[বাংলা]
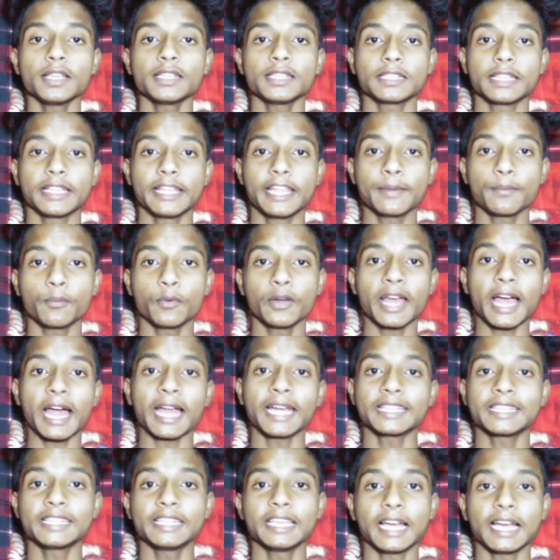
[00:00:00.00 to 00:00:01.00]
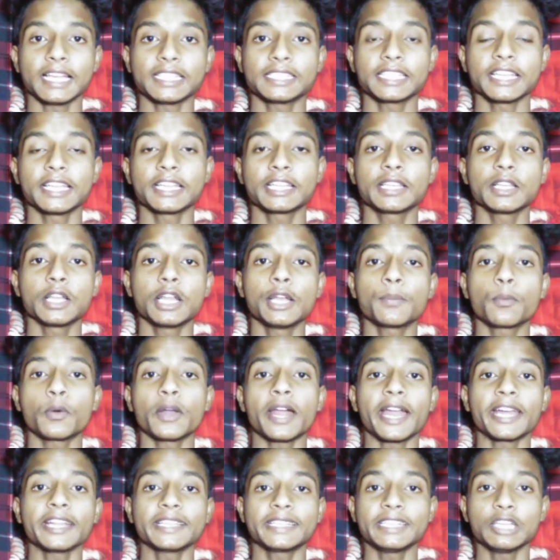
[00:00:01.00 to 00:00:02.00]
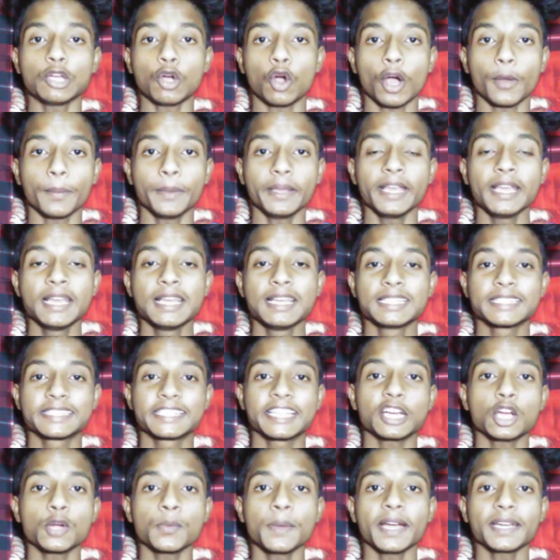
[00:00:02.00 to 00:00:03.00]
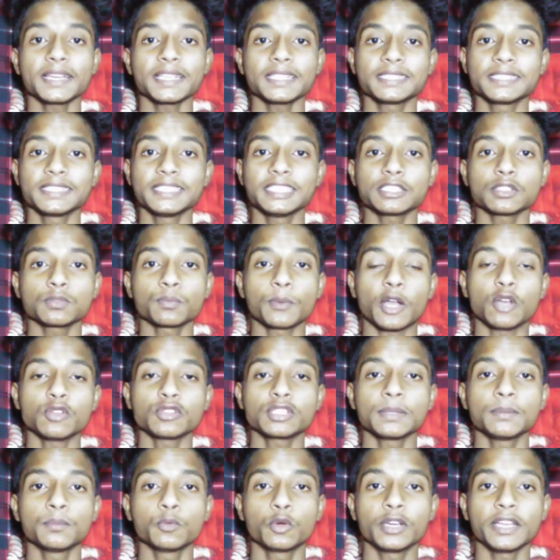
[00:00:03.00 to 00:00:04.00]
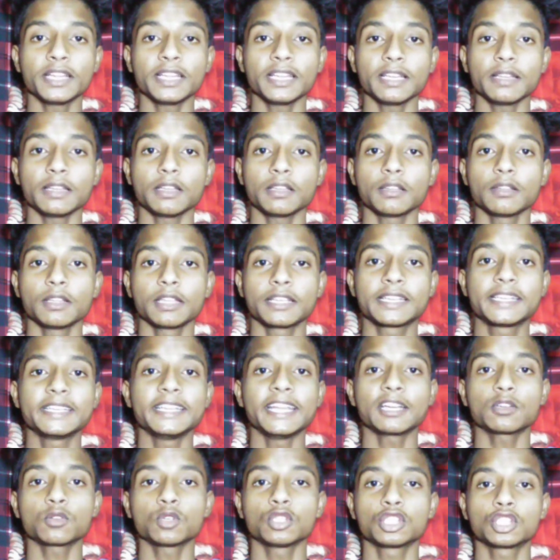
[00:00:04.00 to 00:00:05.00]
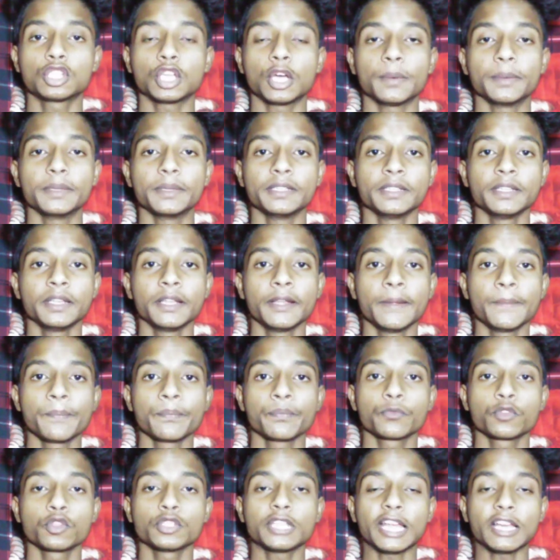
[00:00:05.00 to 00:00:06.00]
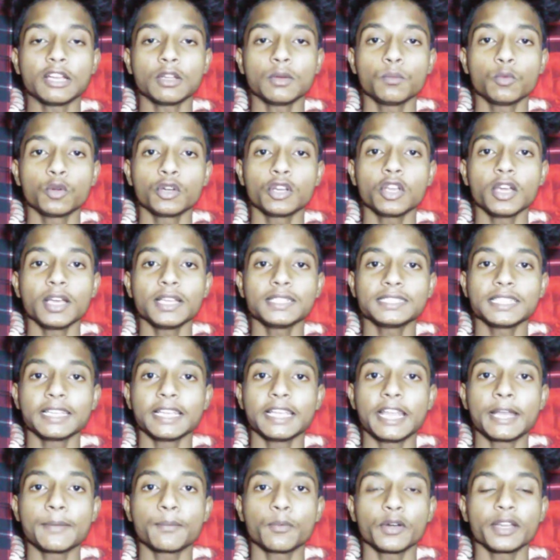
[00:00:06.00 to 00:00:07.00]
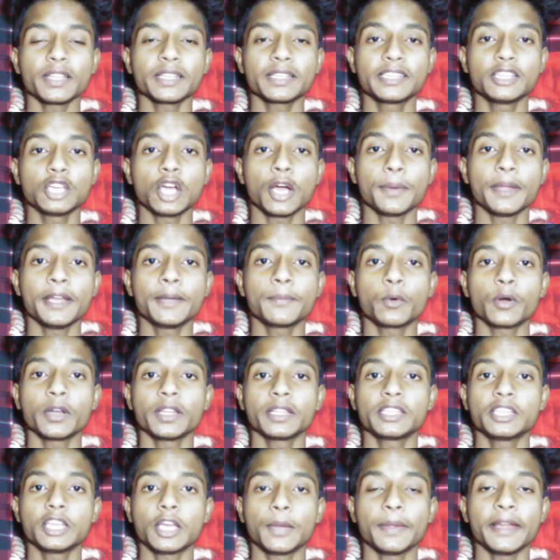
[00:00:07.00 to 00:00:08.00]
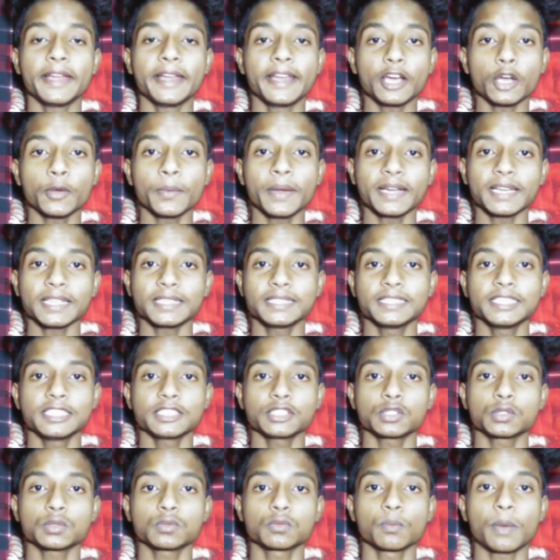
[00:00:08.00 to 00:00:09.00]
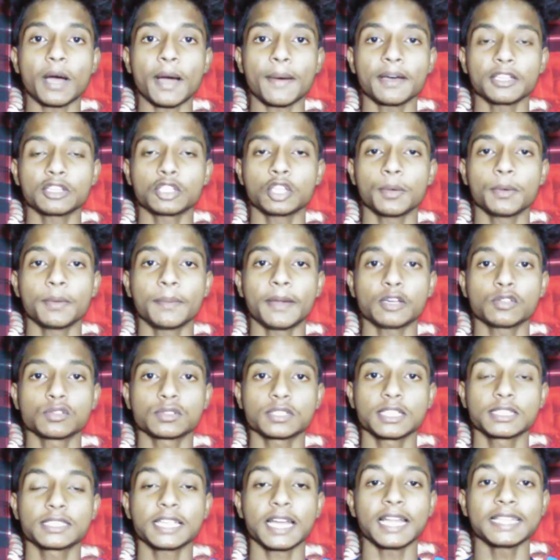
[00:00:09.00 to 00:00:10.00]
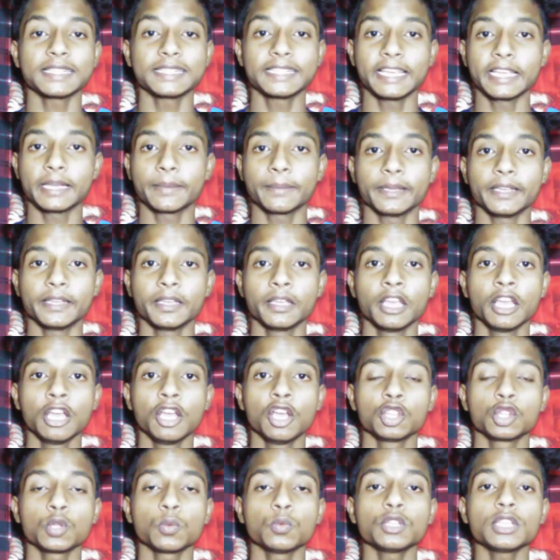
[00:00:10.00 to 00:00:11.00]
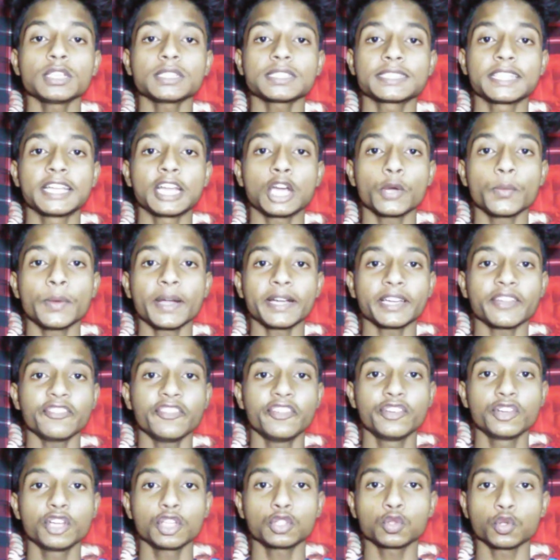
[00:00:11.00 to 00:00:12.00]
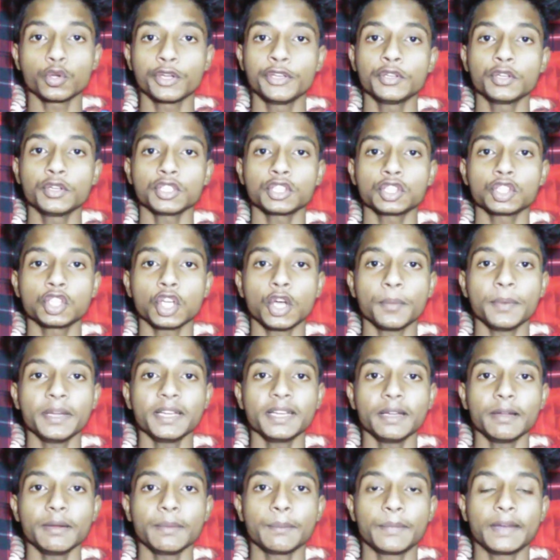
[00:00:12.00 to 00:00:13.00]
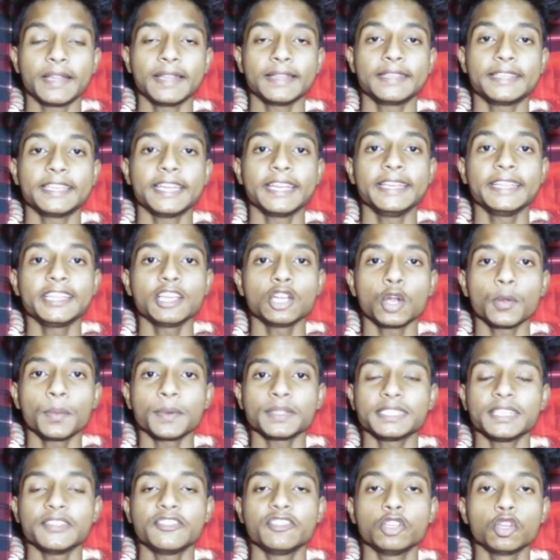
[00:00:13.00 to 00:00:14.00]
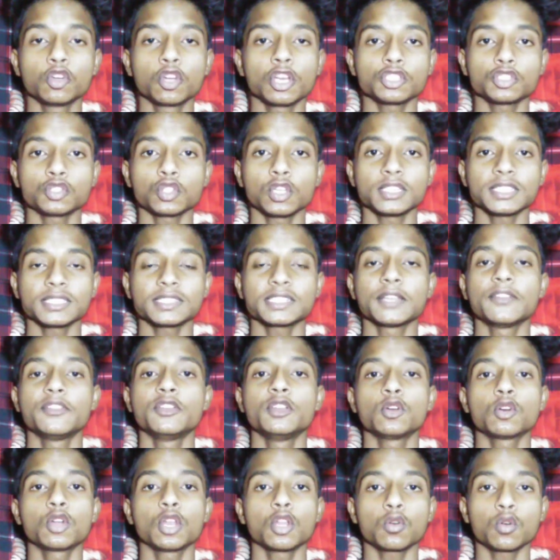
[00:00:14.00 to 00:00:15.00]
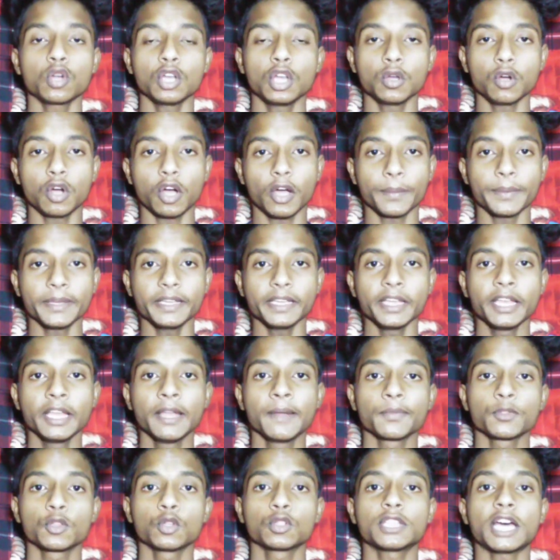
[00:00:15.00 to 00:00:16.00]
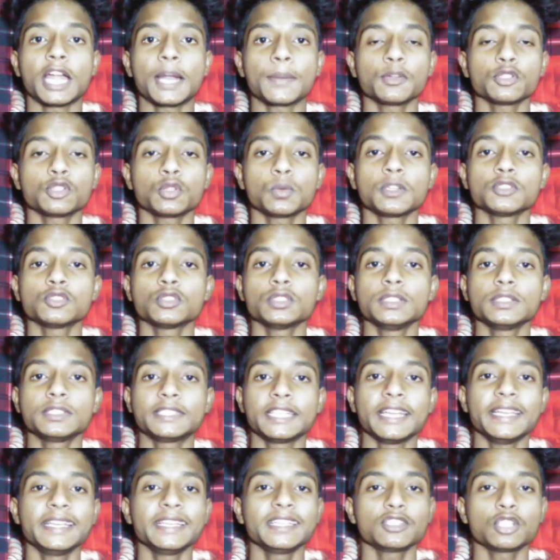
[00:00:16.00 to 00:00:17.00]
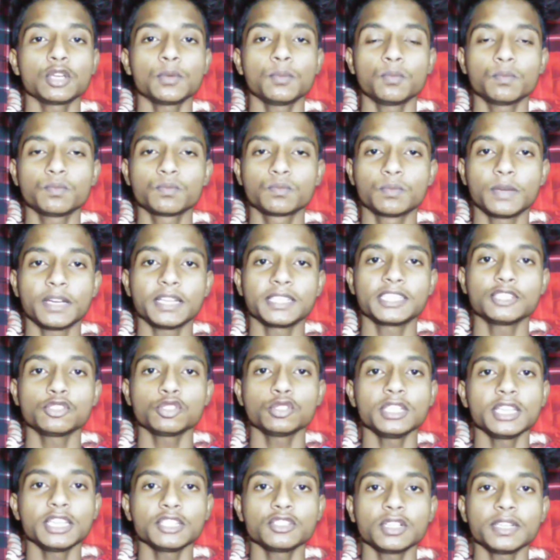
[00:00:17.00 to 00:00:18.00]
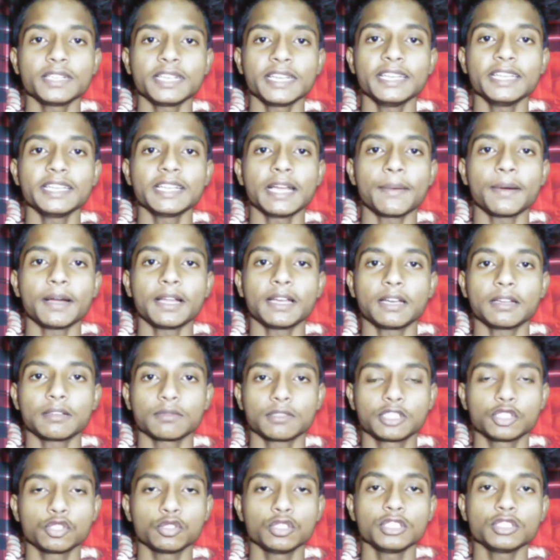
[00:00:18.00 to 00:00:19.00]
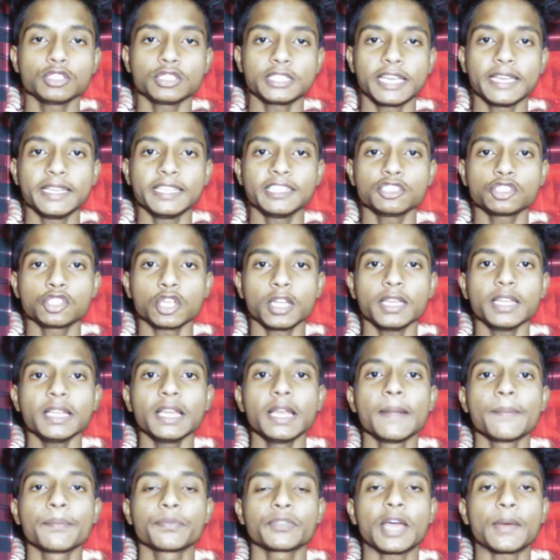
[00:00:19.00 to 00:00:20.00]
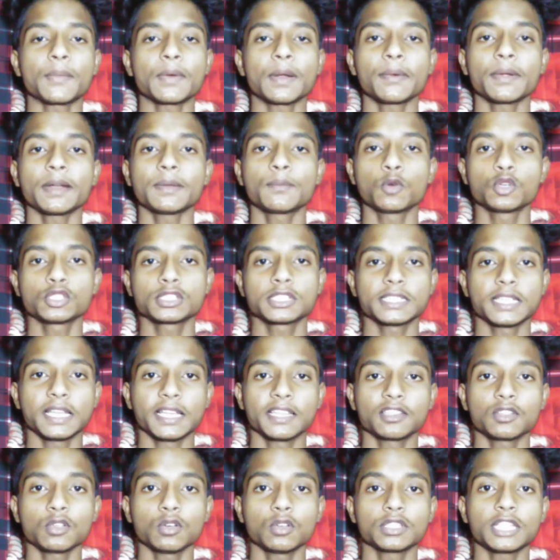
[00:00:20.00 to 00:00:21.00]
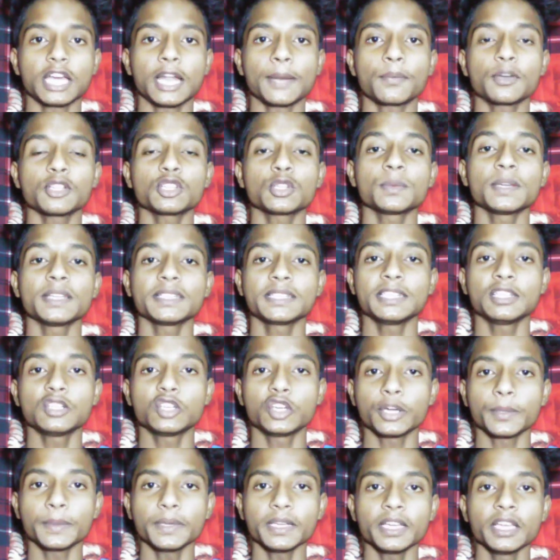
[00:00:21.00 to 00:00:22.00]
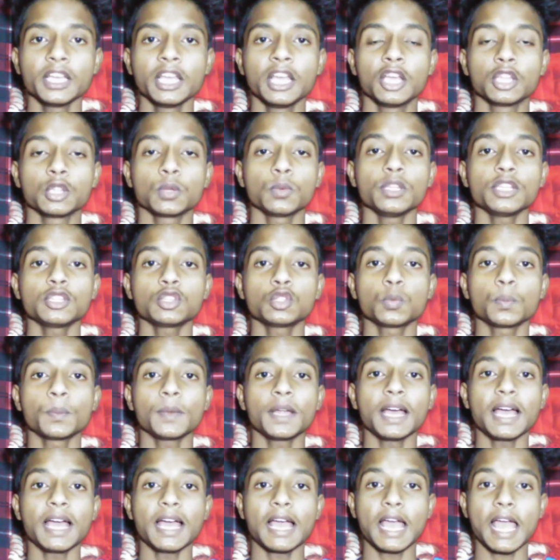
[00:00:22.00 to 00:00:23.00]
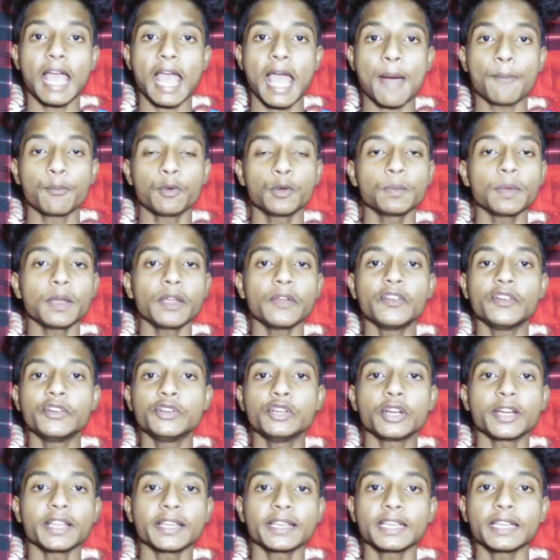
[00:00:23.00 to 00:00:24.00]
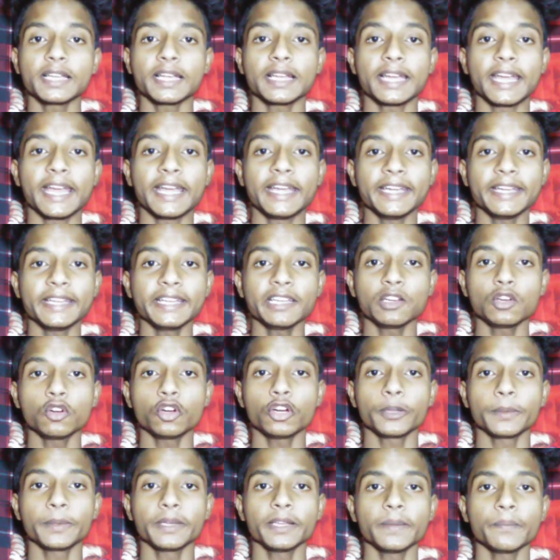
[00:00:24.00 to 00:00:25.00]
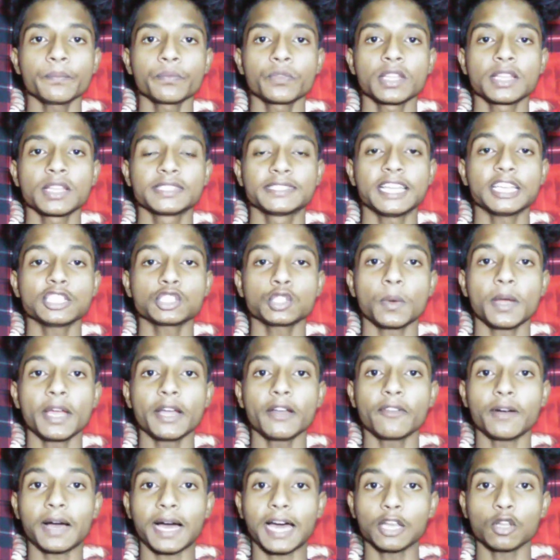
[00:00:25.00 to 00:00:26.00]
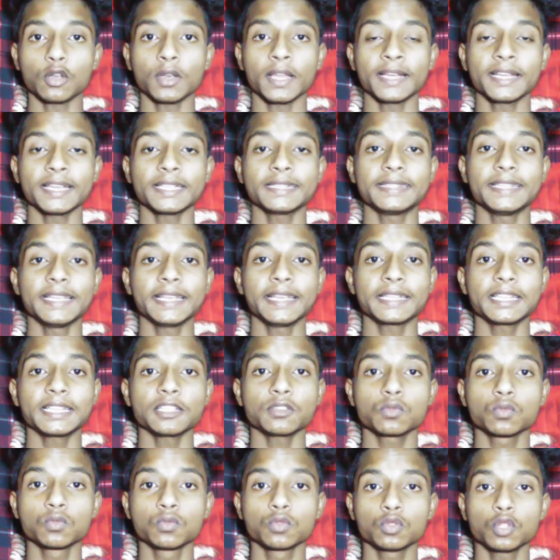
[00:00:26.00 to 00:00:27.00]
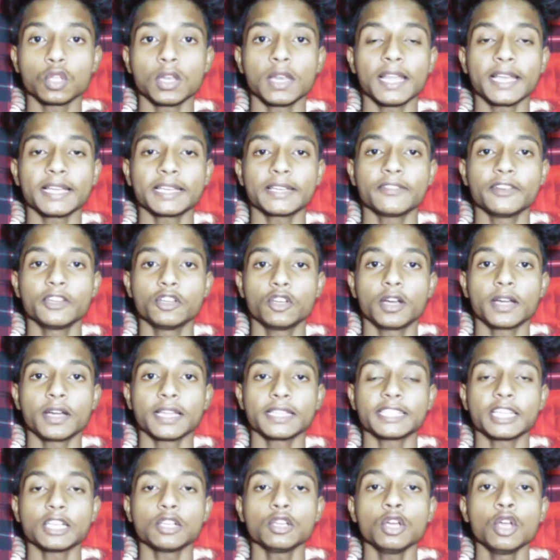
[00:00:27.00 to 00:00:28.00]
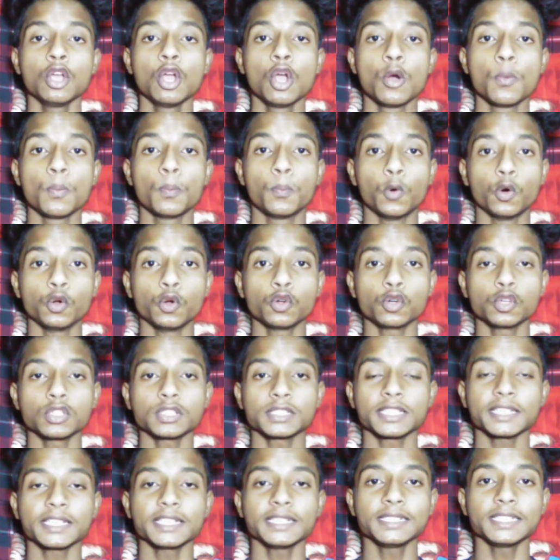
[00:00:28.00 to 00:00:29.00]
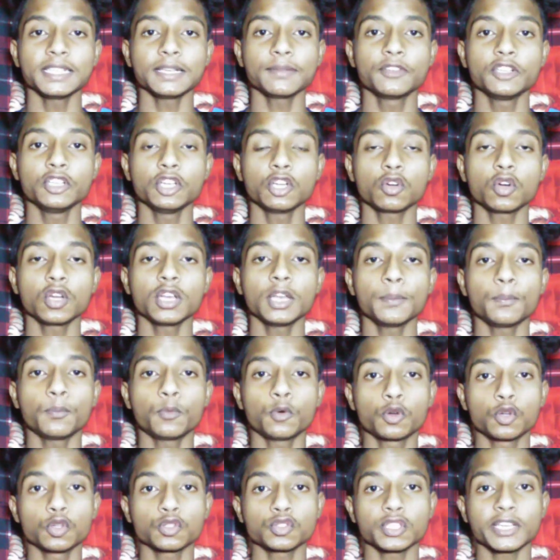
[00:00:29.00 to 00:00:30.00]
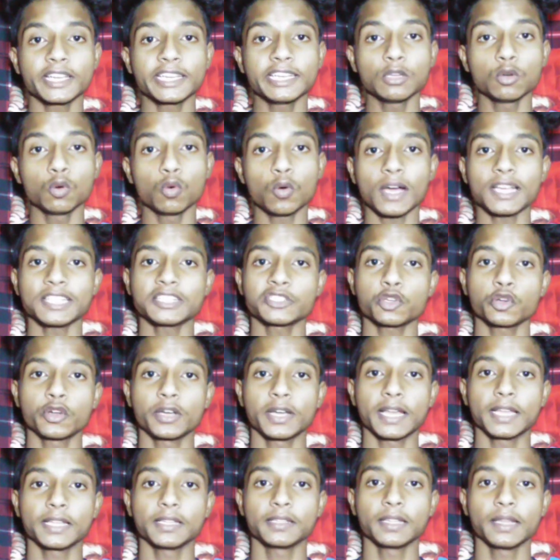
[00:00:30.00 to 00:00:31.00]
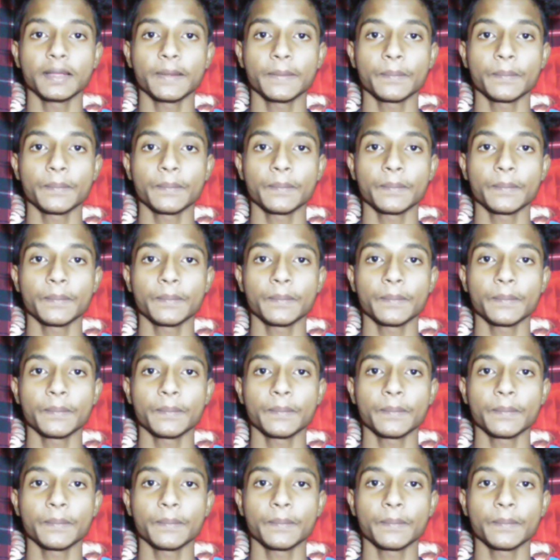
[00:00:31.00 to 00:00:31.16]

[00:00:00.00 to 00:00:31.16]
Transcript: হয় এরপরে আর কি আছে এর কি এরপরে আর কি হবে সেরকম একটা জিনিস মানুষের মনে ক্রিয়েট করতে হবে তো যেন মনে হয় যে এরপরে কি হবে এরপরে কি হবে এরকম একটা জিনিস ভাবাতে হবে মানুষকে যারা দেখবে তোমাদের সেরকম একটা ভিডিও তৈরি করতে হবে মানে ট্রেনিংয়ের ওপর যে ভিডিওগুলো চলছে সেই ভিডিওগুলো করলেও হবে তো তারপর তোমরা যদি ট্রেনিং তো মানে কিছুদিনের জন্য ট্রেনিং আবার কিছুদিন ট্রেনিং চলে তারপর আবার বসে যায় তো তারপরে তোমরা কি করবে তোমাদের তোমরা এমনভাবে ভিডিওটাকে এডিটিং করবে যা সবার ভালো লাগে দেখতে সুন্দর লাগে ভিডিওটা যেন পনেরো সেকেন্ডের ভিডিও করলে পনেরো সেকেন্ডই ওয়াচ করে নেয়